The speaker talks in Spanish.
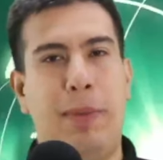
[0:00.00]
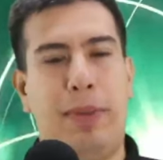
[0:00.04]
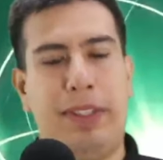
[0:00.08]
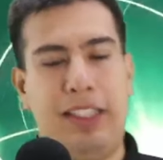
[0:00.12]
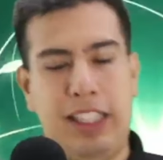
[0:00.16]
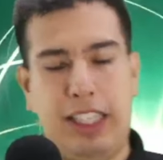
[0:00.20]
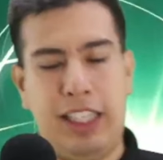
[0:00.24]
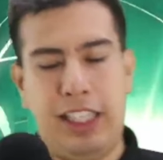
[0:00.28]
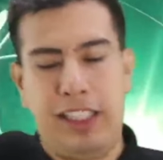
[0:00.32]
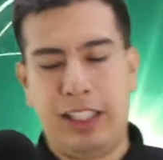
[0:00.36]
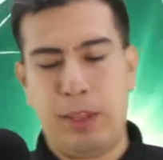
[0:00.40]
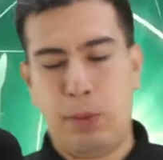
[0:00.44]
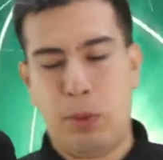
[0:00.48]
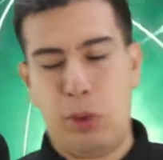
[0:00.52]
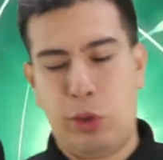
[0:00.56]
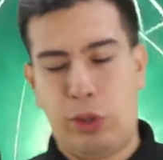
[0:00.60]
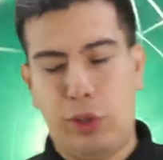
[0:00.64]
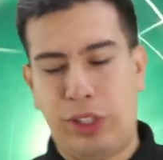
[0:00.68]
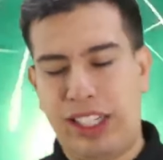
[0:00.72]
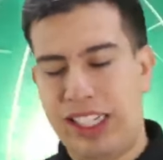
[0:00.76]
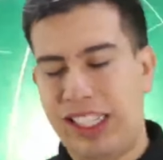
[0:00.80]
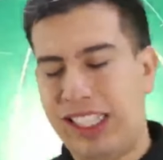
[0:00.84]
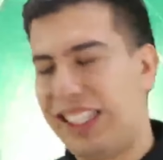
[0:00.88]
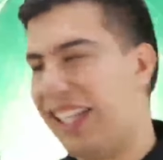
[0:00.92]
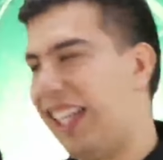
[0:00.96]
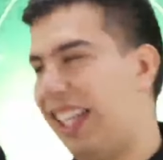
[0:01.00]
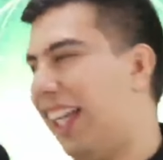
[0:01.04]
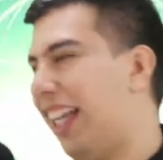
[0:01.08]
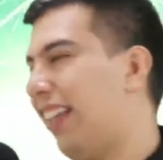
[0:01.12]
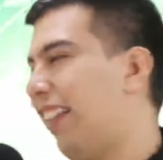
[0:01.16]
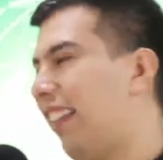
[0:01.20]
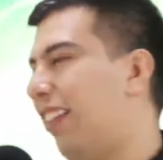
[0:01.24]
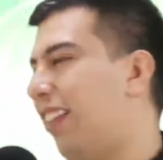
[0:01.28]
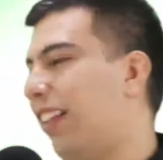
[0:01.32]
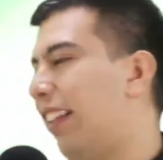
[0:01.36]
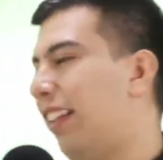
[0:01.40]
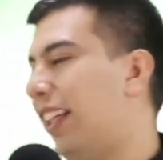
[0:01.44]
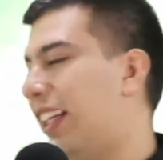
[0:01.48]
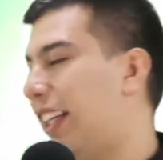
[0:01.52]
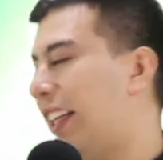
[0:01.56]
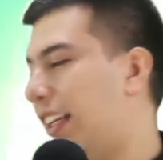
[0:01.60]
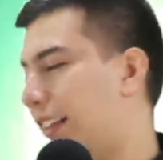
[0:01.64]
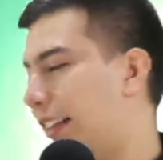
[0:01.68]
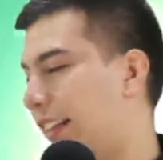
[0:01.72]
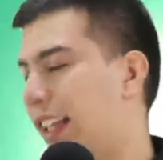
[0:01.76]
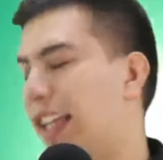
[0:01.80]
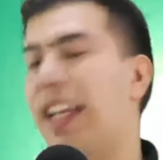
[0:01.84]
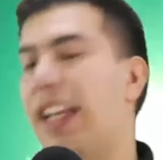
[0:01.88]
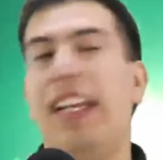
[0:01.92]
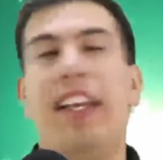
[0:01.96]
la materia de etimologías griegas y latinas
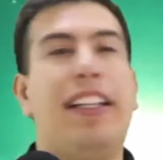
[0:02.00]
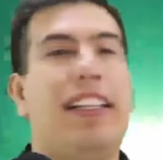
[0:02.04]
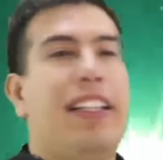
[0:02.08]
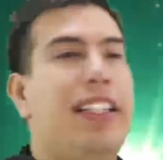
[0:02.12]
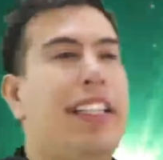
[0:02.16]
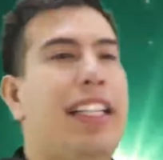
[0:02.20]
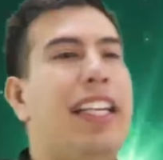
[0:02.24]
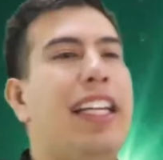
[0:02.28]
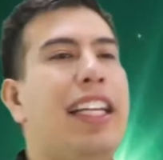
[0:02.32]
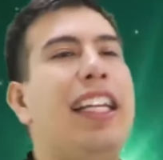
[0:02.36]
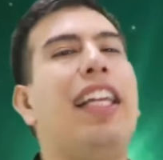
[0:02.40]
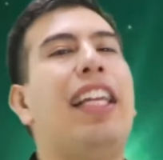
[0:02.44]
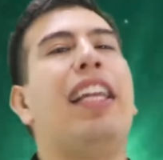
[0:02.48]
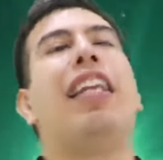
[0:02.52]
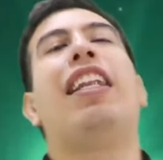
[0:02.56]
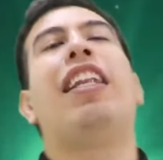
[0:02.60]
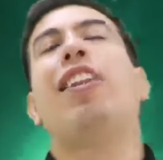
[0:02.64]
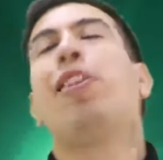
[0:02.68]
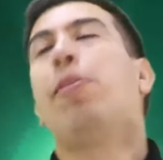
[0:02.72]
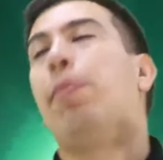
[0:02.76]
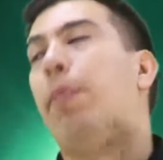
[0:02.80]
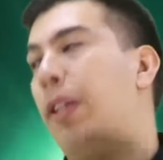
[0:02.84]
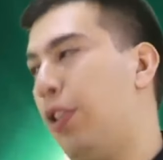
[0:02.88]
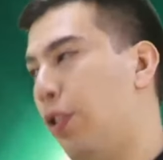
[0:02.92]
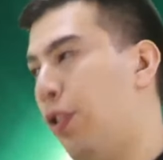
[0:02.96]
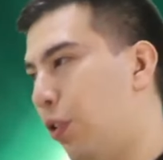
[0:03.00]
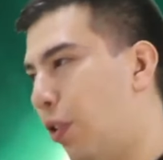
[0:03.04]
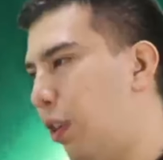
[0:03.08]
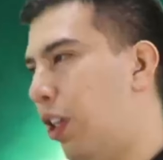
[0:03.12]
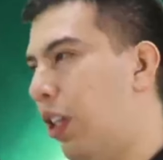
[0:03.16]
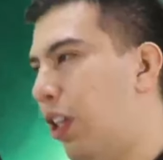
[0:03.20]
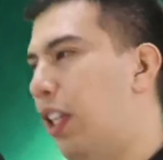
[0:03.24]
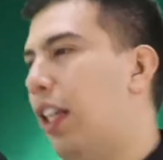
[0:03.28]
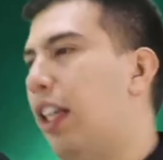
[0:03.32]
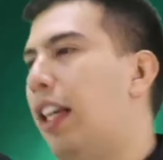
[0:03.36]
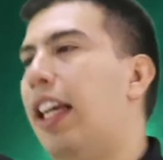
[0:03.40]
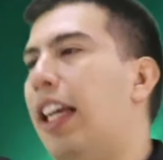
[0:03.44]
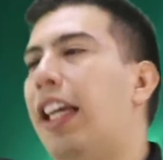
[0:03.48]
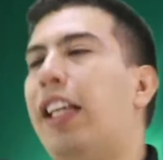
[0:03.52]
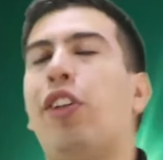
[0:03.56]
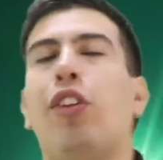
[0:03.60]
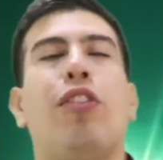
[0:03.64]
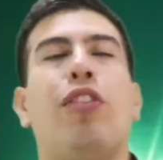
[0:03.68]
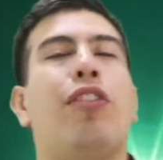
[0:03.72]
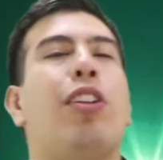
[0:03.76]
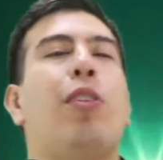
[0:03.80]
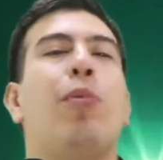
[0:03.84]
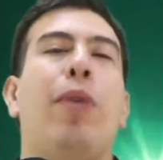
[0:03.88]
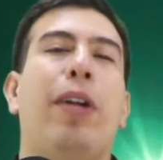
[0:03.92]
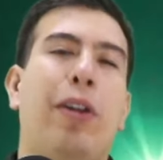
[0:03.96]
del español.
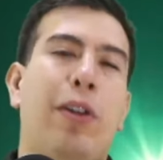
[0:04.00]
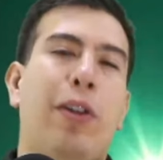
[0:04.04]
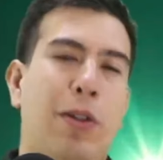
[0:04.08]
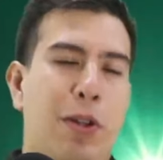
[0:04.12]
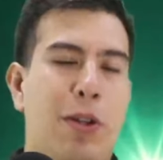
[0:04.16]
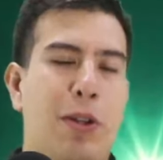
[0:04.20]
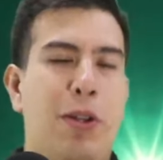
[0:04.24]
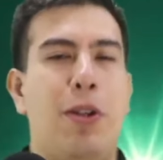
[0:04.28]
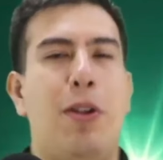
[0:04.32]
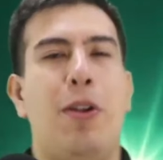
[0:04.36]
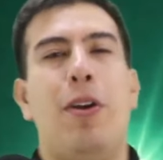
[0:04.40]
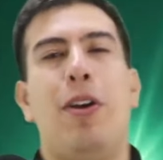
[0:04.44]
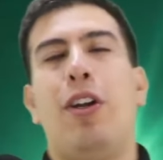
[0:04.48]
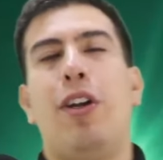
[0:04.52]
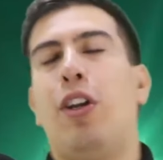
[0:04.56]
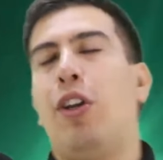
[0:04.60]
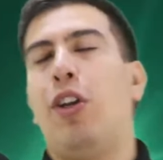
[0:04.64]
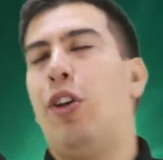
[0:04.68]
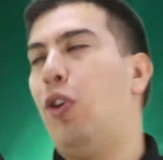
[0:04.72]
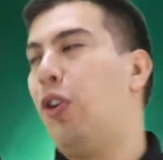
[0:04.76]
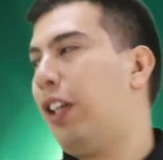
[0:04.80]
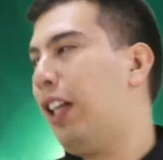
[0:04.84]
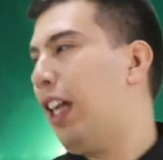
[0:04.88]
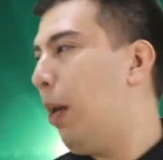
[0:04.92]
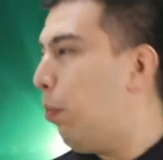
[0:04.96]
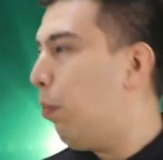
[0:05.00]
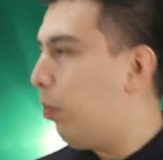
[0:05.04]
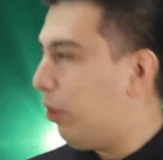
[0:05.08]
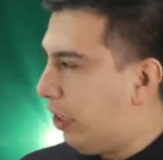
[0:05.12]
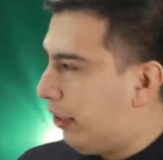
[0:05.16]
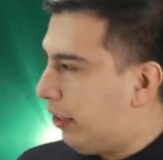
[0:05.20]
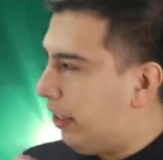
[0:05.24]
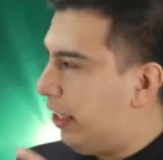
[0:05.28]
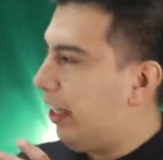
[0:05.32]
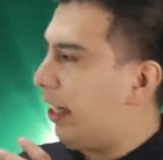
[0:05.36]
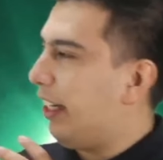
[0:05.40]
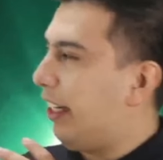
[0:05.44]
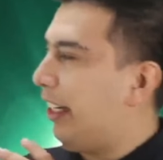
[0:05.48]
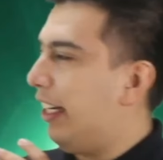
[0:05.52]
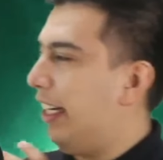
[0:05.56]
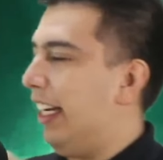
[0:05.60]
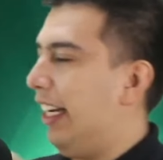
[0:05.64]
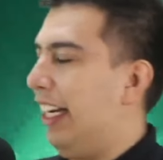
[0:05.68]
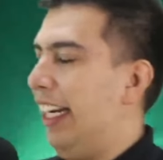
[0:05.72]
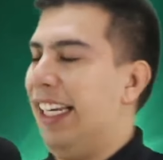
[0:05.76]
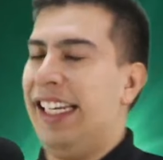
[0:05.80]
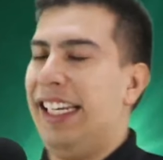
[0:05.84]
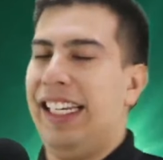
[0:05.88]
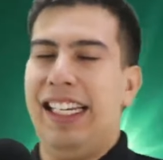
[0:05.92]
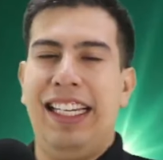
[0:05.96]
Entonces, bueno, lo que vamos a hacer
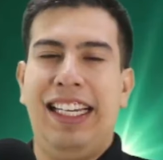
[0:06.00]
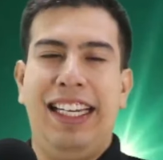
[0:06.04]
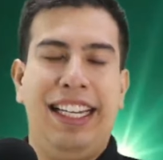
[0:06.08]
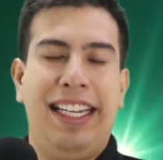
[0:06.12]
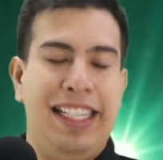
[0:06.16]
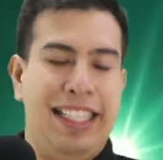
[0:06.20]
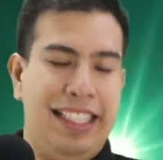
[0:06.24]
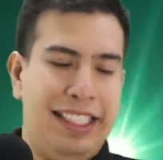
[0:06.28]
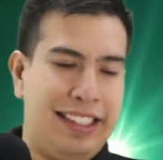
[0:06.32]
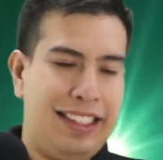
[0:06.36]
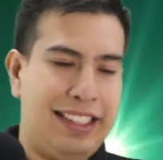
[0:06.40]
en,